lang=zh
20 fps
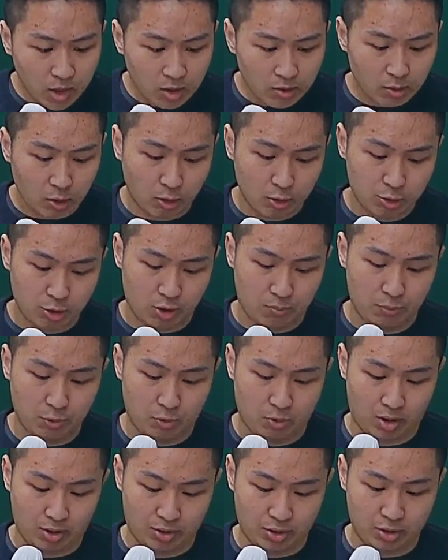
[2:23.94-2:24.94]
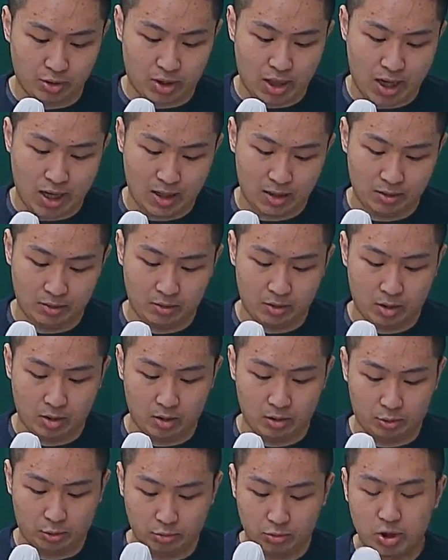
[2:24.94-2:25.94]
同学不管是看
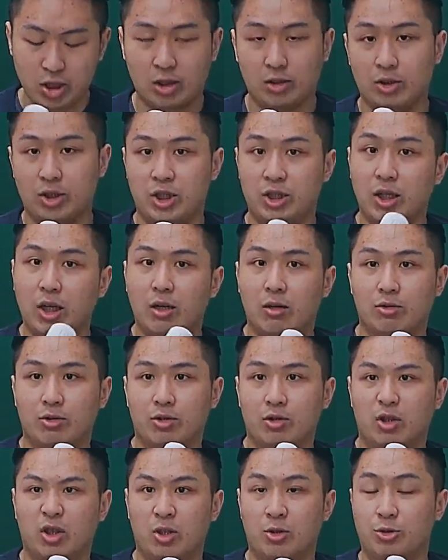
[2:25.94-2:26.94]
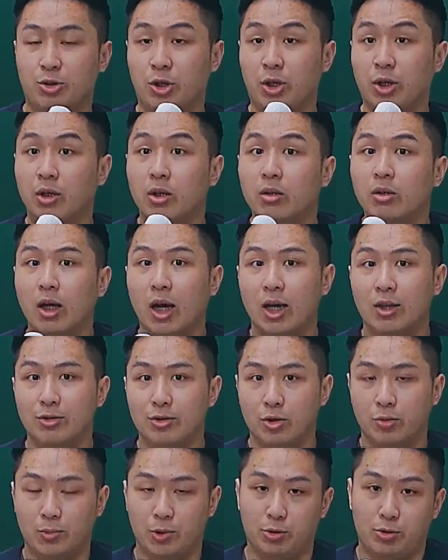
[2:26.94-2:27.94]
独享的其他老师的可能全科的函
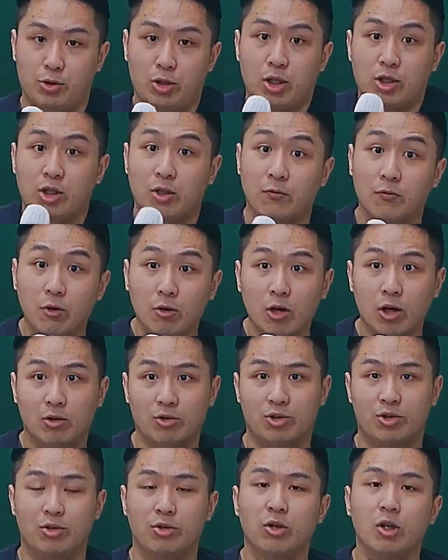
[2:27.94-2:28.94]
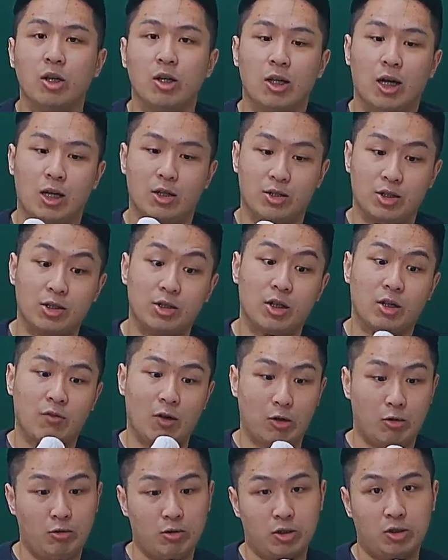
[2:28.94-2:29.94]
授，比如说像陈峰老师，他的证交法、
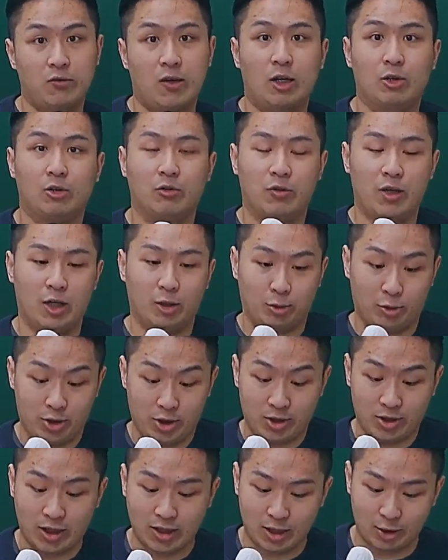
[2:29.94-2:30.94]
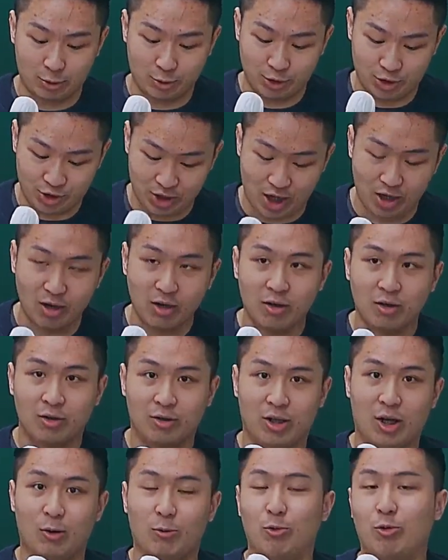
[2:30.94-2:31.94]
公司法都非常推荐大家去上。
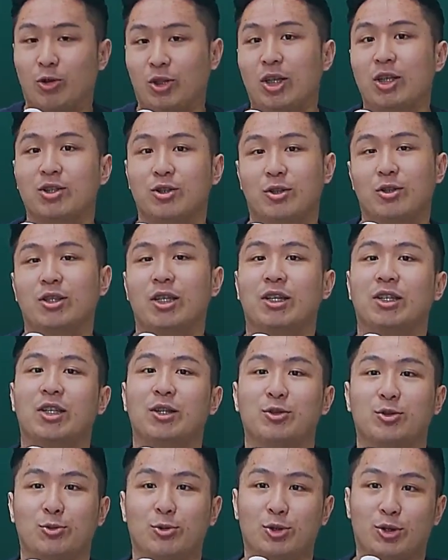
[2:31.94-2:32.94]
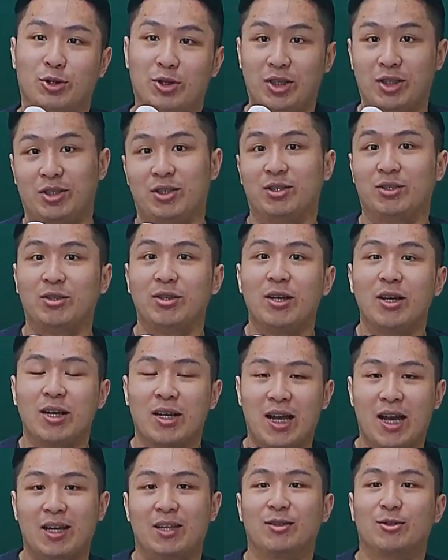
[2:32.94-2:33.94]
那我那时候在念书的时候也是
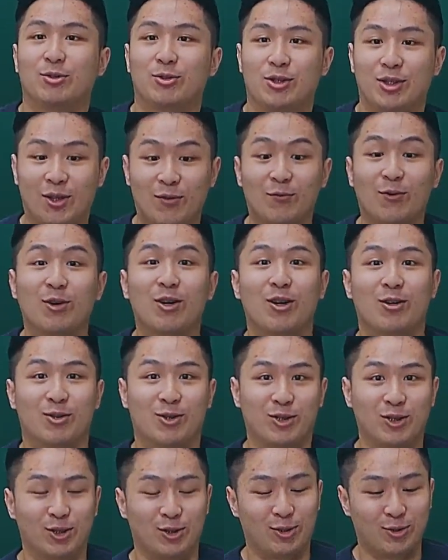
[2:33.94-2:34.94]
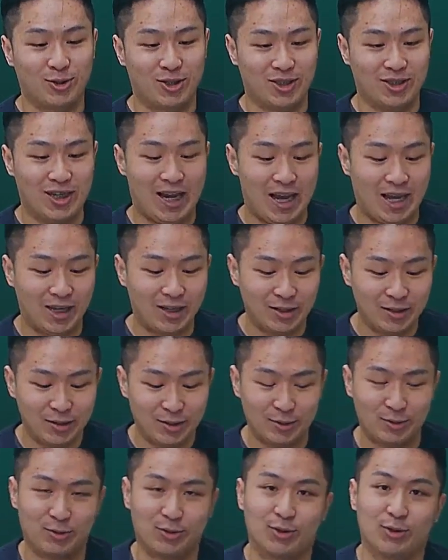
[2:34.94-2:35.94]
看就是陈峰老师的东西来
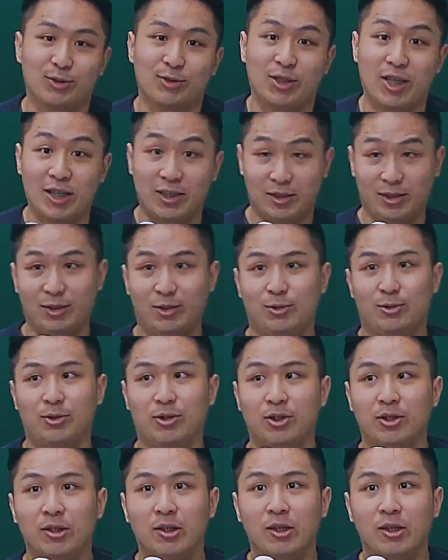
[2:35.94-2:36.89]
就是念的，所以